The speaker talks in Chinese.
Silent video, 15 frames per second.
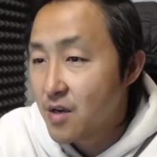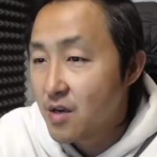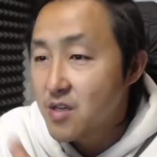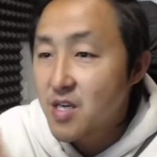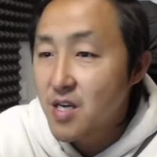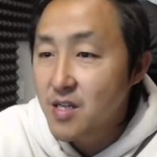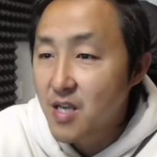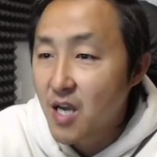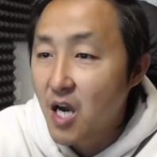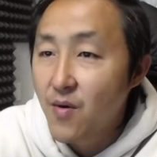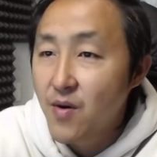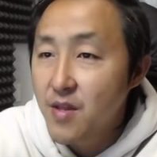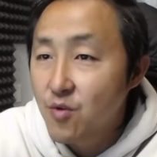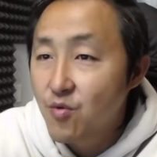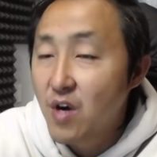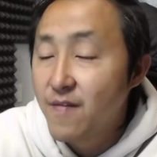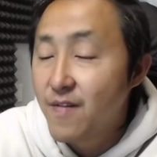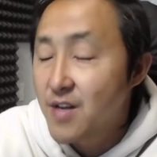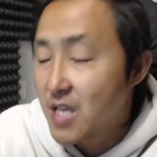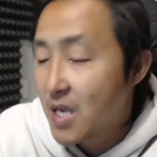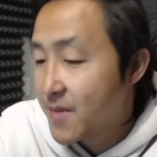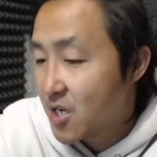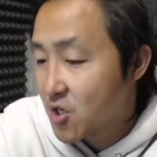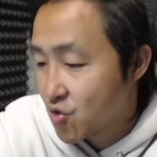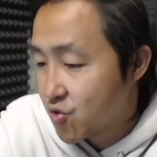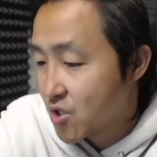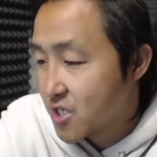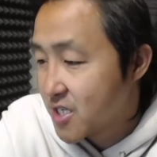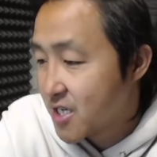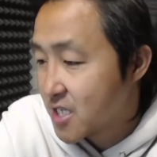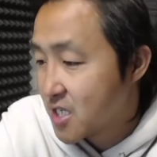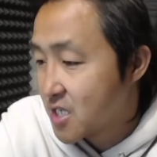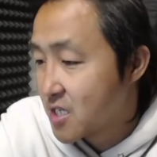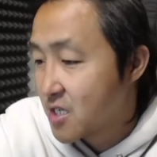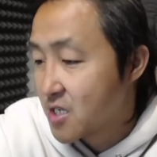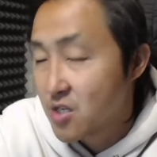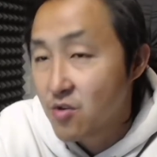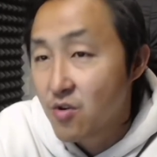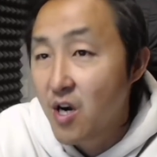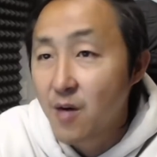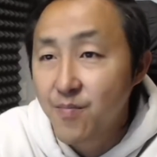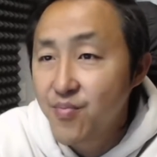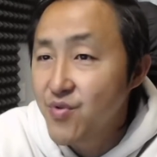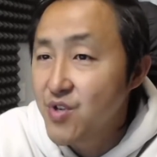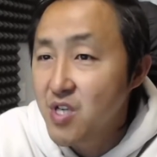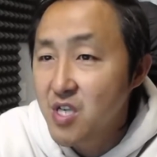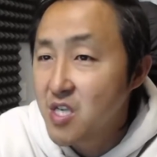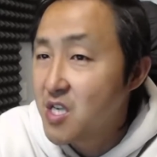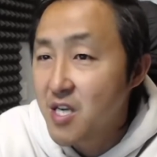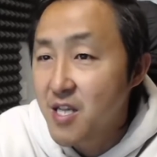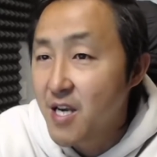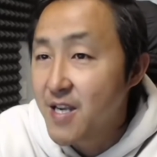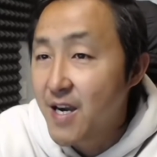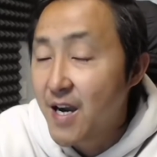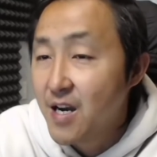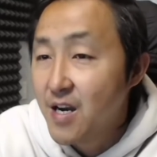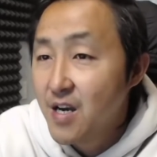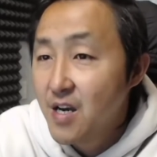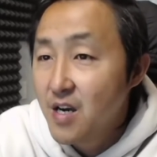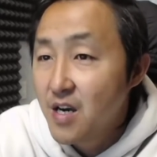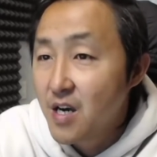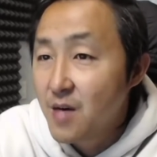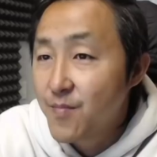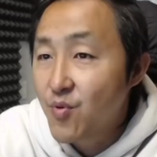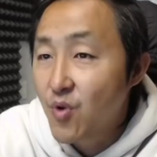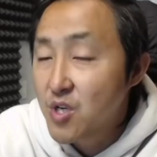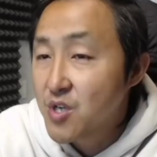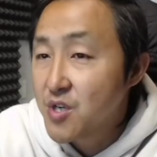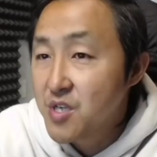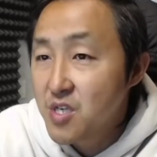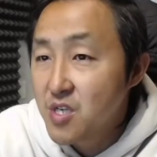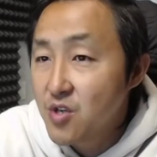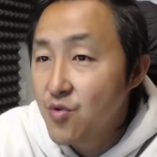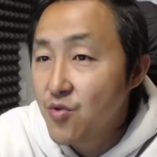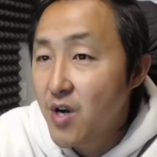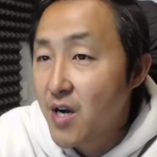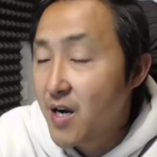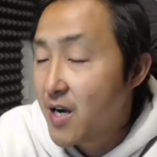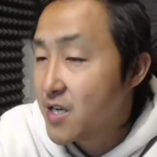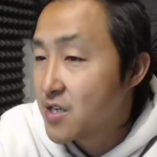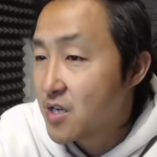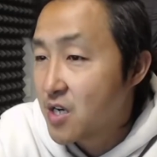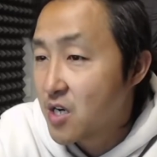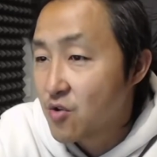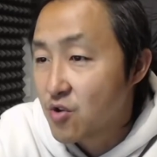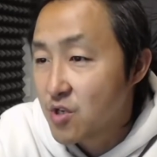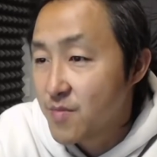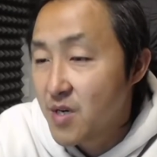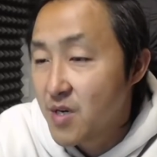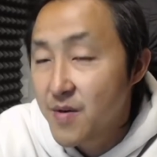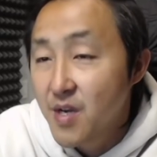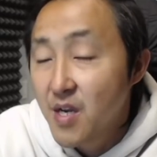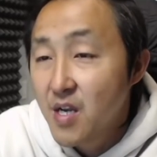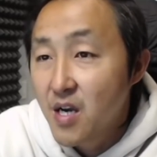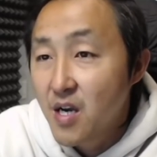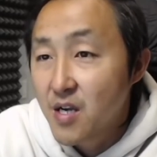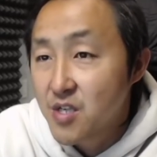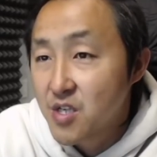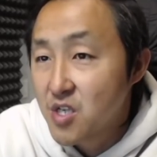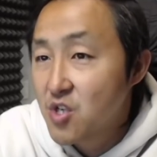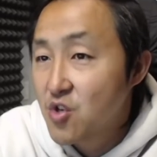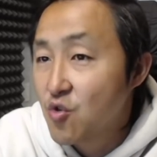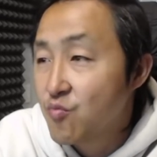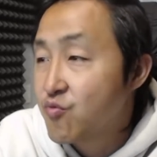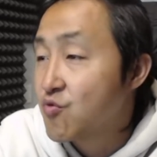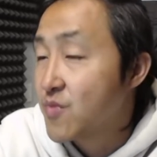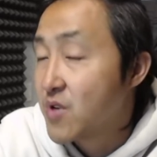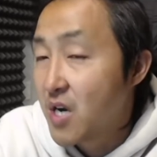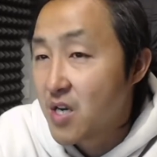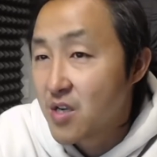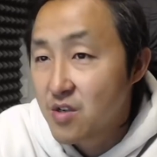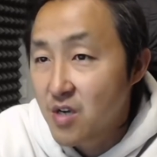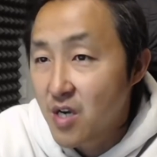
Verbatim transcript: 你要是看台湾的官方，他们在处理这件事情的时候啊，不惜一切代价啊，不管是医院还是各种什么啊急救部门啊，